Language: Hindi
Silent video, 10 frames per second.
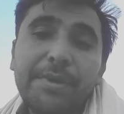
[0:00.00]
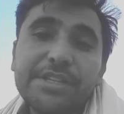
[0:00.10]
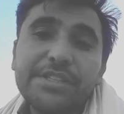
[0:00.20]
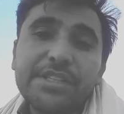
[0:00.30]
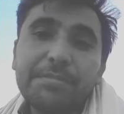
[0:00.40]

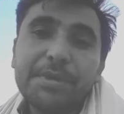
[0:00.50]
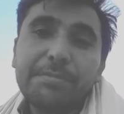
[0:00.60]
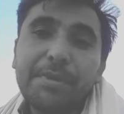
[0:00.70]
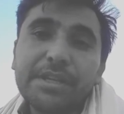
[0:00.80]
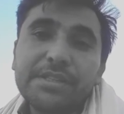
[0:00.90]
मैसेज अपने
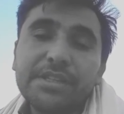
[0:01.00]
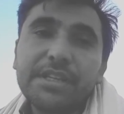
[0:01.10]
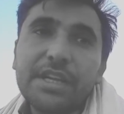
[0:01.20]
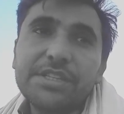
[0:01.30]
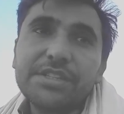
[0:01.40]
पास
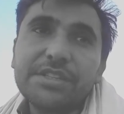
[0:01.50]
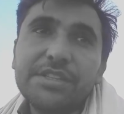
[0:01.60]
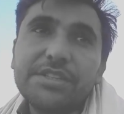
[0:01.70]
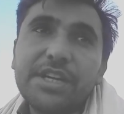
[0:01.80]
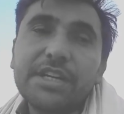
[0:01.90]
रखना है
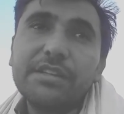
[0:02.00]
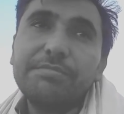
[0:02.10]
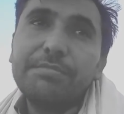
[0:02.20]
स्क्रीनशॉट